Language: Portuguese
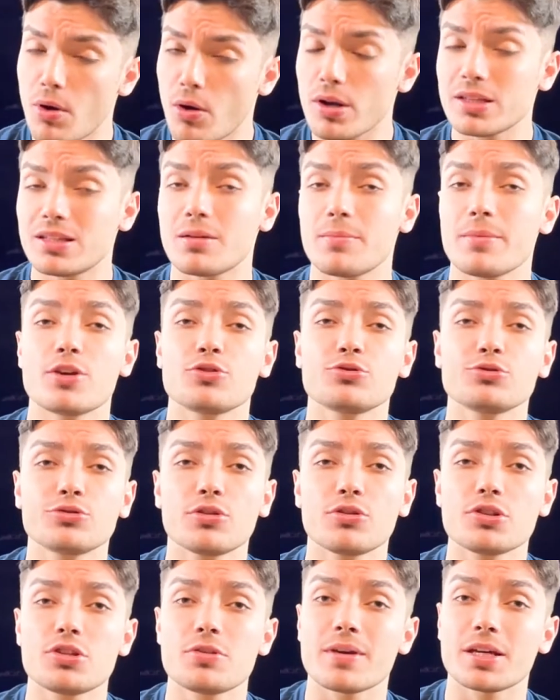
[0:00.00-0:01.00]
Bom, ele também
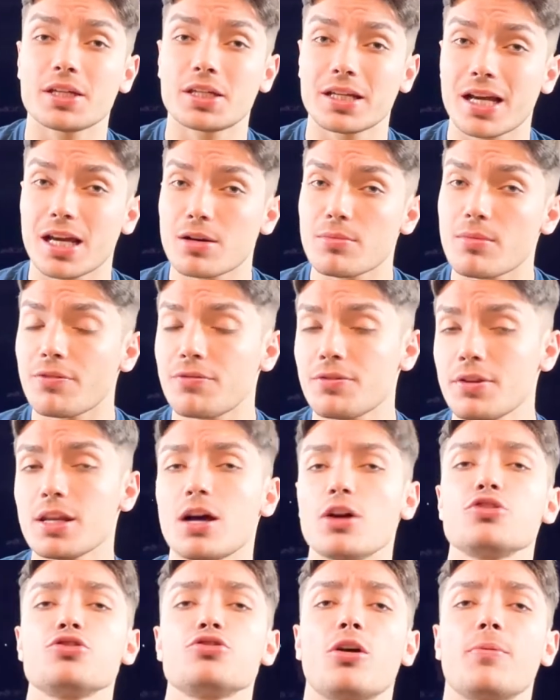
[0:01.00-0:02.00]
ajudou o time a chegar numa
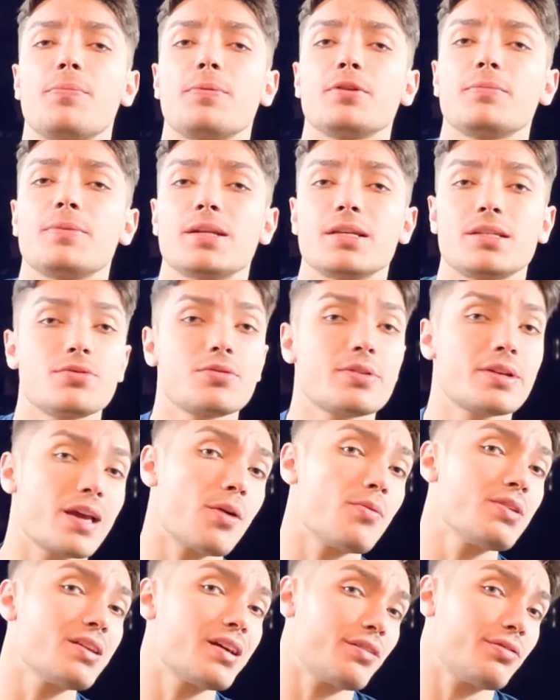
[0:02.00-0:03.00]
final de Copa do Brasil, que é
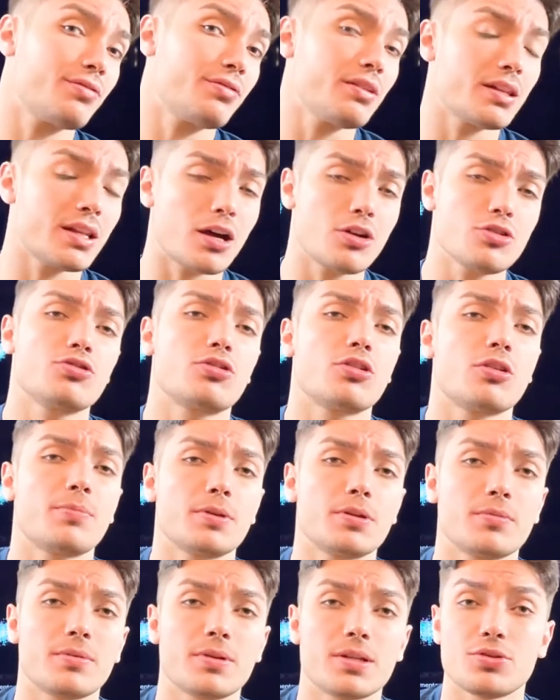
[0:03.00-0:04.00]
a única final de
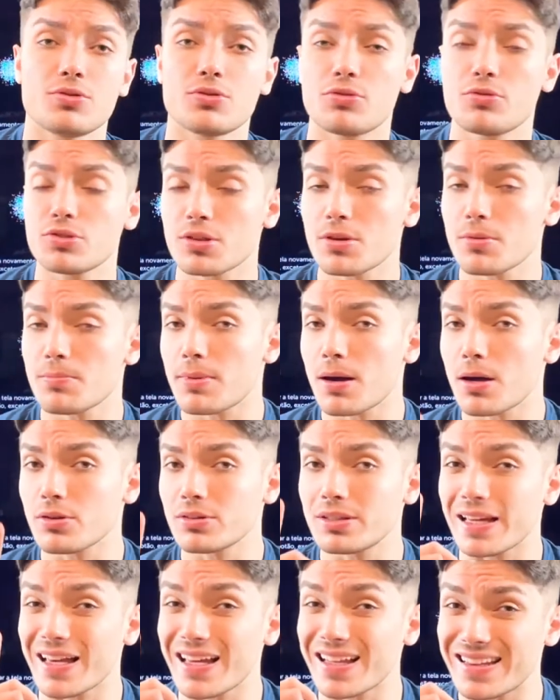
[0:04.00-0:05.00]
Copa do Brasil que o São Paulo
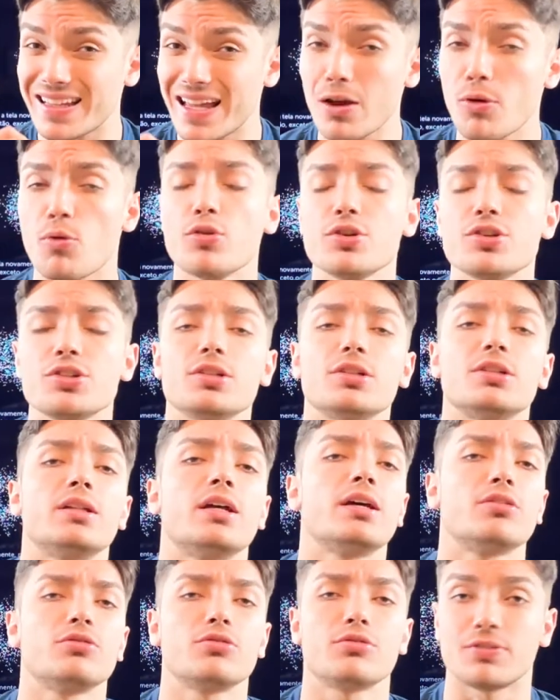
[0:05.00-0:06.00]
tem até hoje,
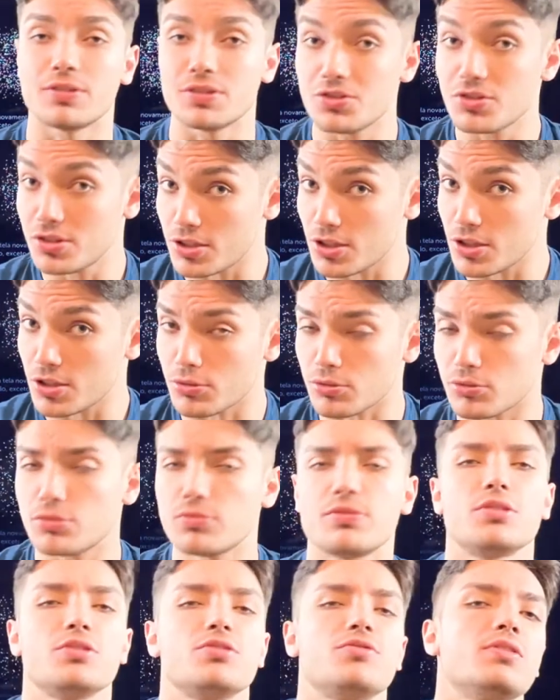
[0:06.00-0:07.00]
né? Não tô falando de título, tô
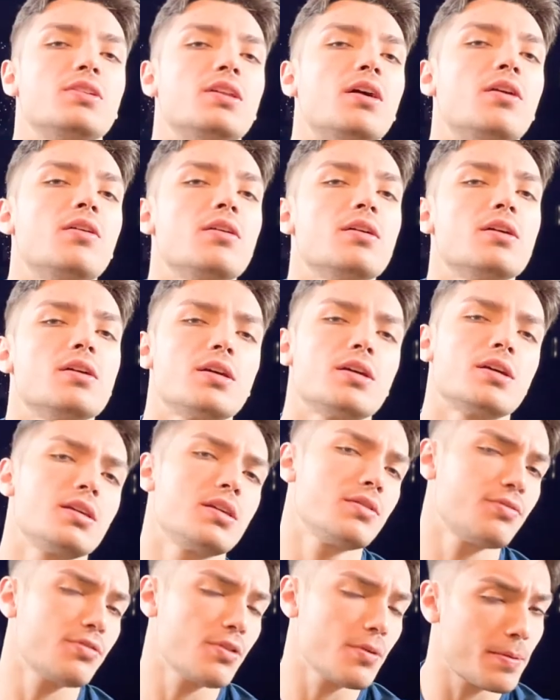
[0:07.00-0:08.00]
falando de final,
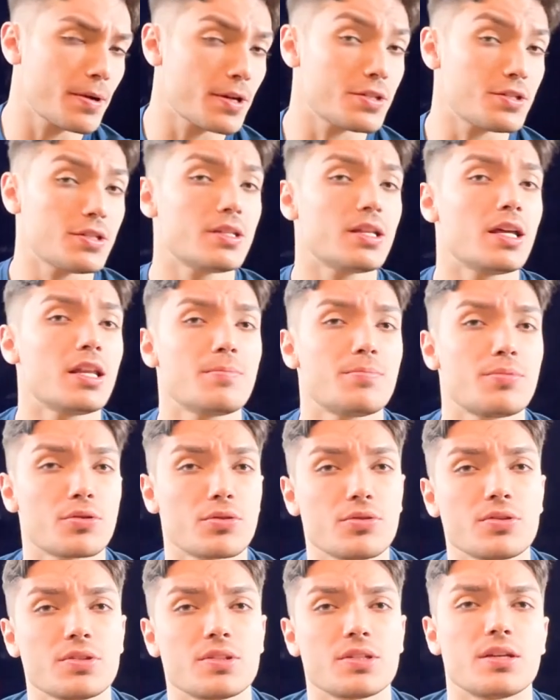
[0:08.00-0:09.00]
que foi perdida ali pro
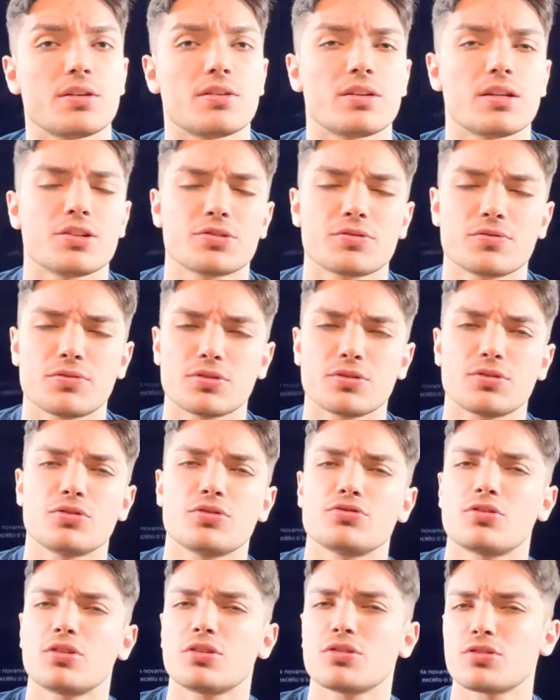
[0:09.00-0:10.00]
Cruzeiro, né? Acho que foram
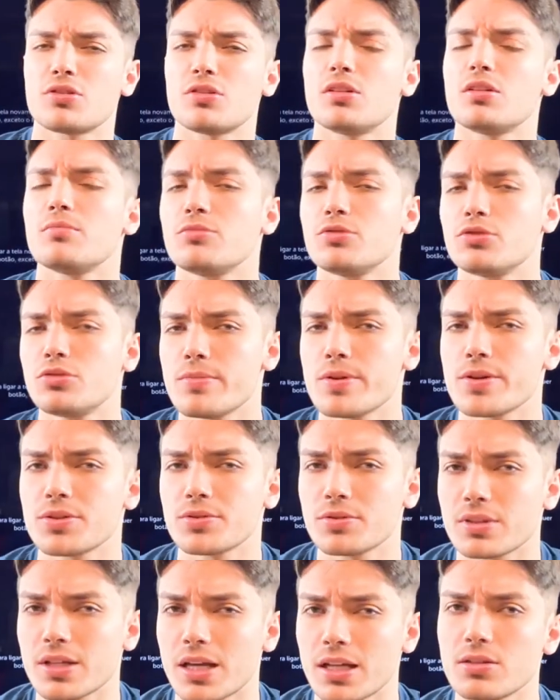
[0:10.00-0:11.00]
dois jogos, eu não lembro muito bem o
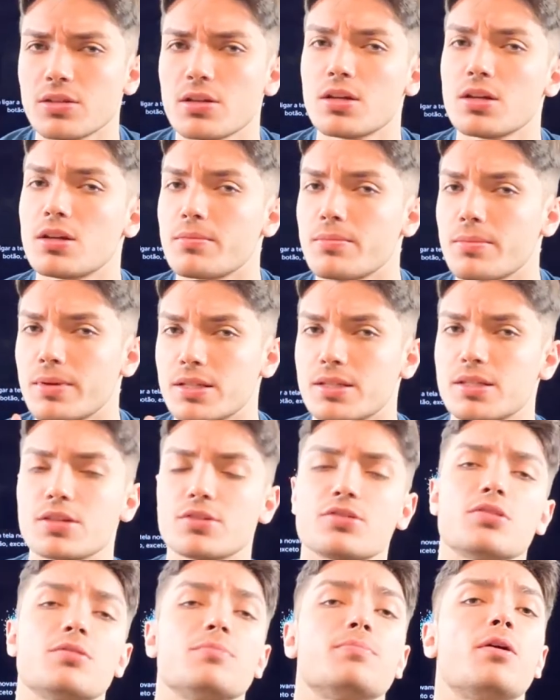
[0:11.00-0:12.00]
resultado, mas sei
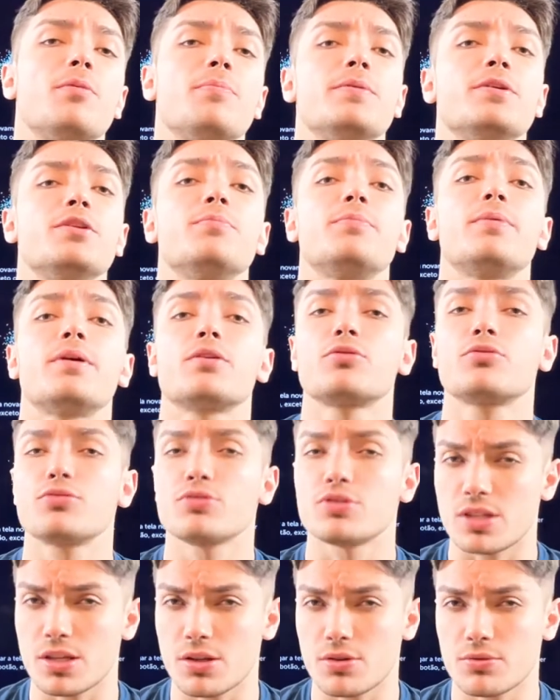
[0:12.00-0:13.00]
que o São Paulo perdeu para o
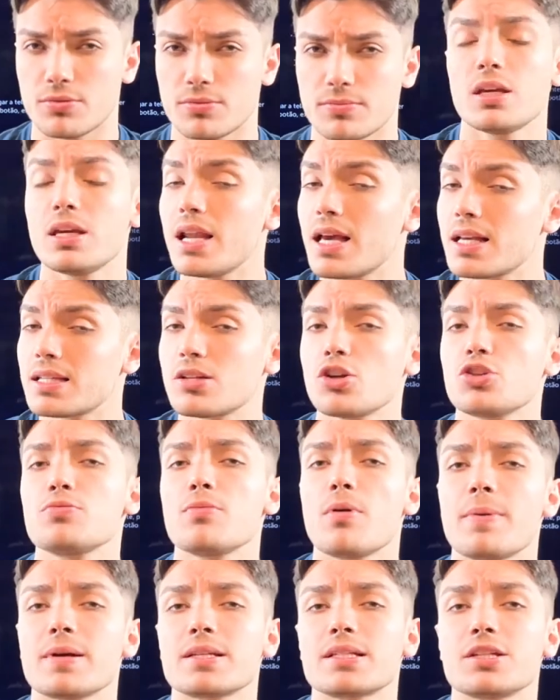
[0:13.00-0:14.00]
Cruzeiro. Nessa
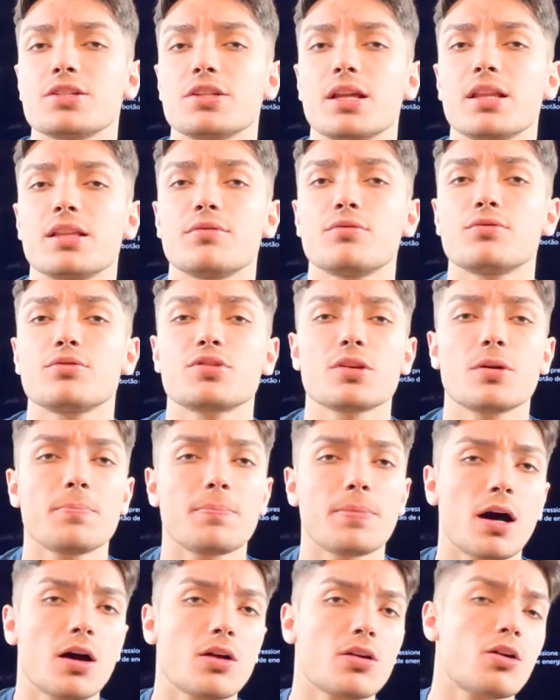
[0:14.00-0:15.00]
última passagem que ele teve no São
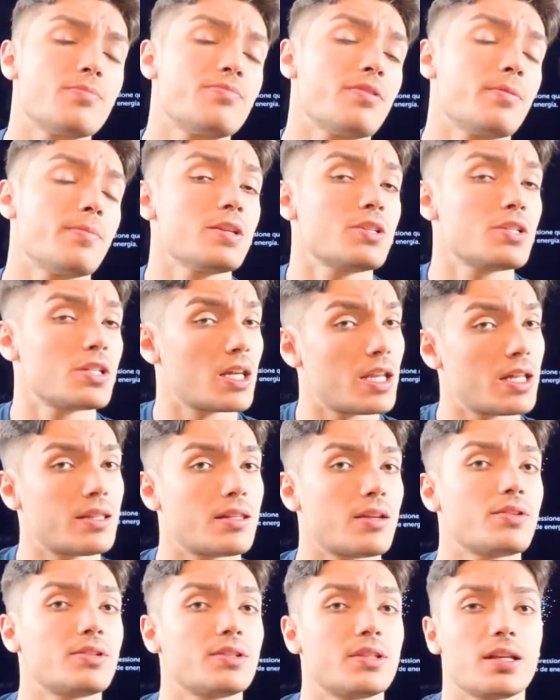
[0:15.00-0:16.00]
Paulo, obviamente que ele
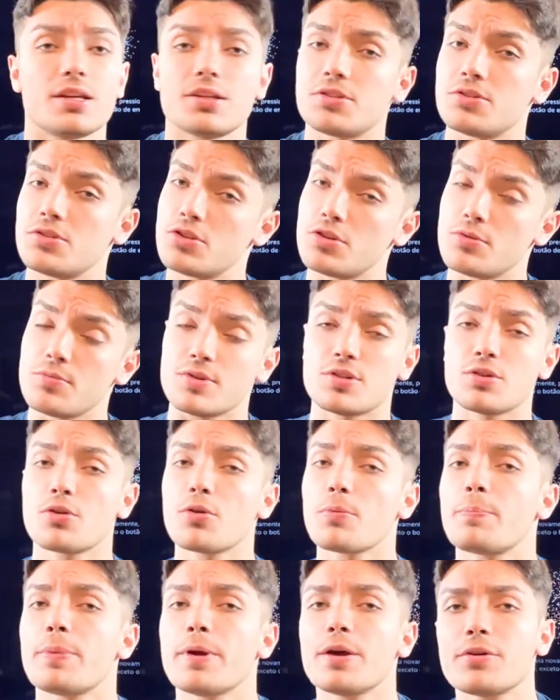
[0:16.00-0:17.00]
atraiu interesse de times
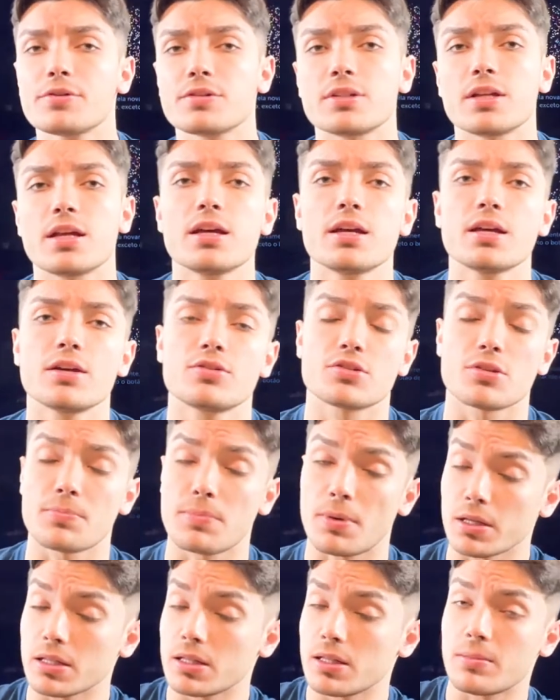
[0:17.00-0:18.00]
europeus, né? O São
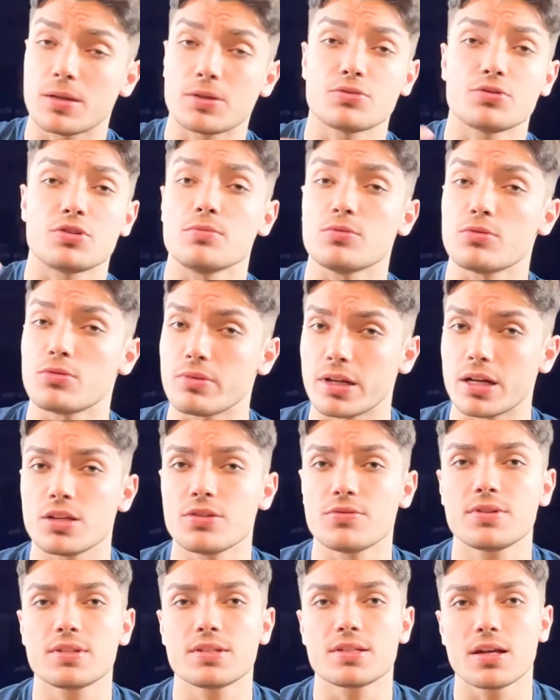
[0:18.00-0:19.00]
Paulo é ainda mais um time com
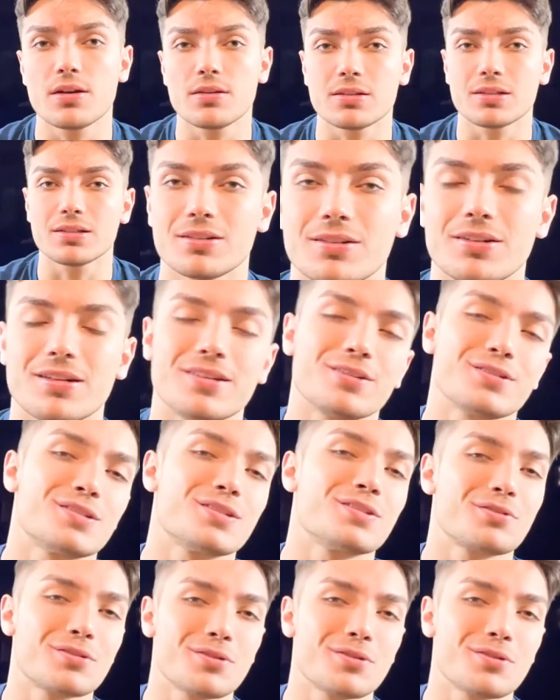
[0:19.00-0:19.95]
grande visão, aliás, eu sendo